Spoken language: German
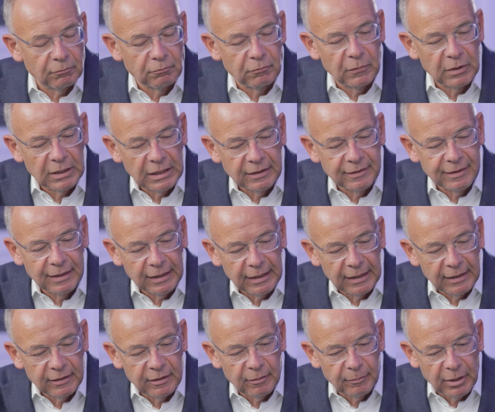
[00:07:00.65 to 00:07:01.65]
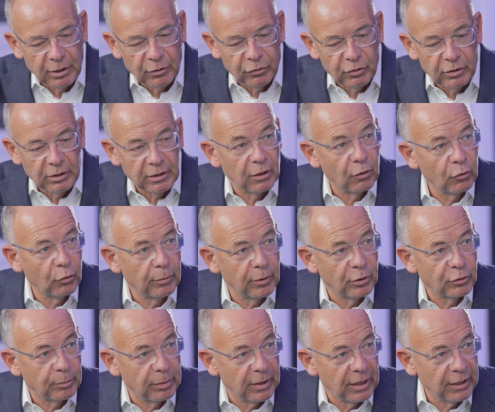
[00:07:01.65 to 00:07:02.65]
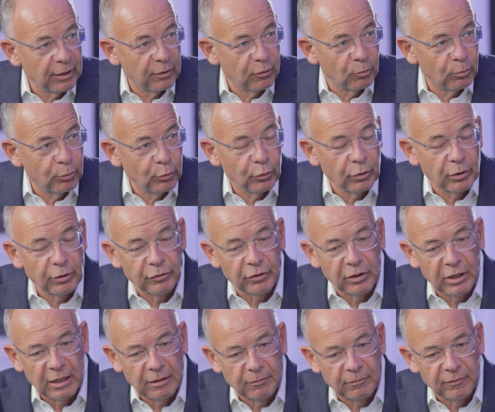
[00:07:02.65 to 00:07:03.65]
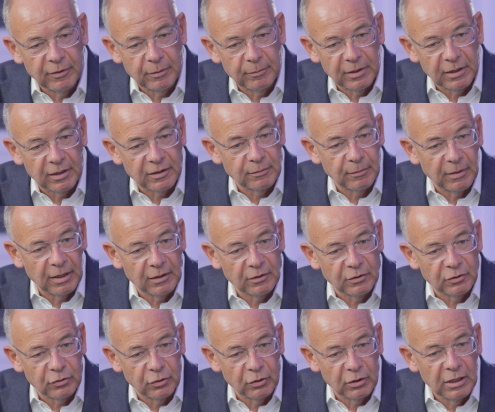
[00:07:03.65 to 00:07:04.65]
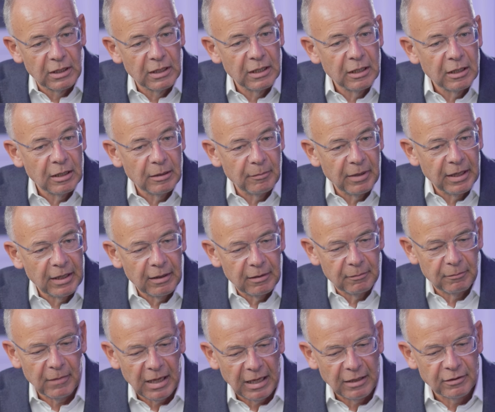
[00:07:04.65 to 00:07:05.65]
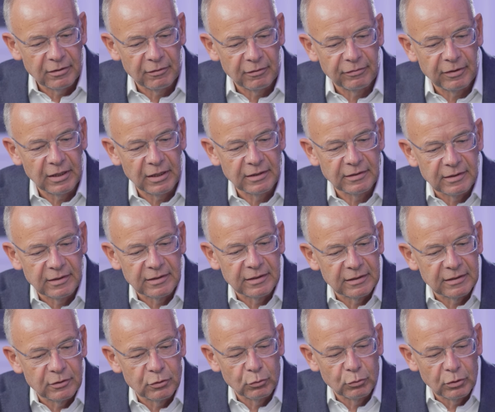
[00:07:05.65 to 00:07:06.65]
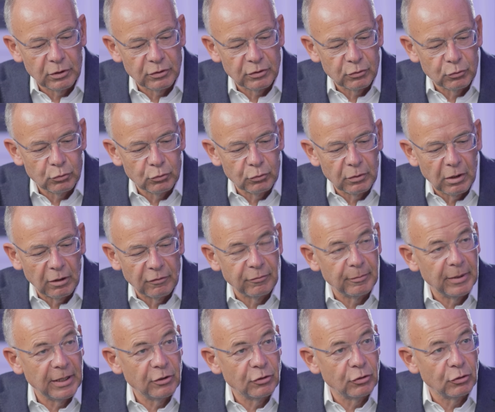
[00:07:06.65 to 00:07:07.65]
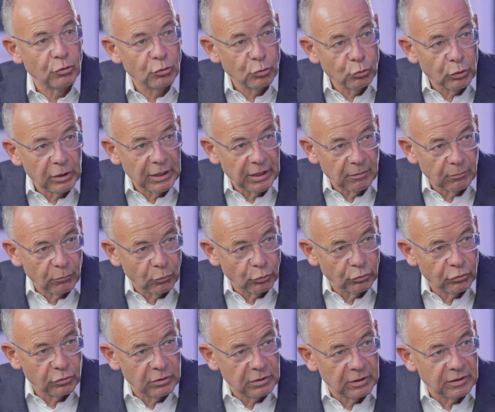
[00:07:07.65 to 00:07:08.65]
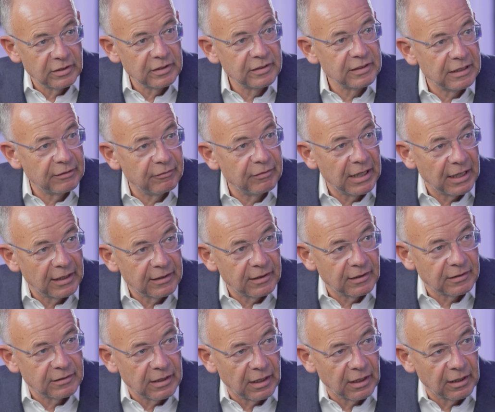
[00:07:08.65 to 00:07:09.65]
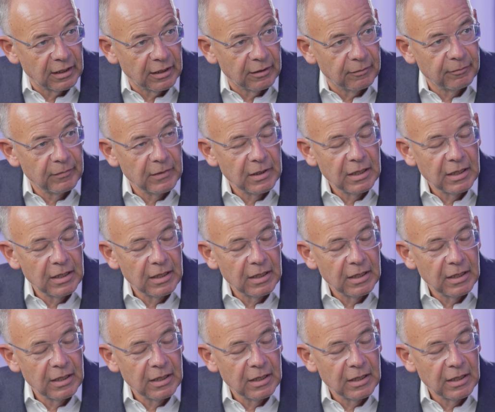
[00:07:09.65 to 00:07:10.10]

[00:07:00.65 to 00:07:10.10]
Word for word: intelligente Menschen, die darüber sprechen und Bücher schreiben, wie man das machen soll. Im, Im Einzelfall ist es so, dass du auf Menschen zugehen musst. Das ist eine Wertesache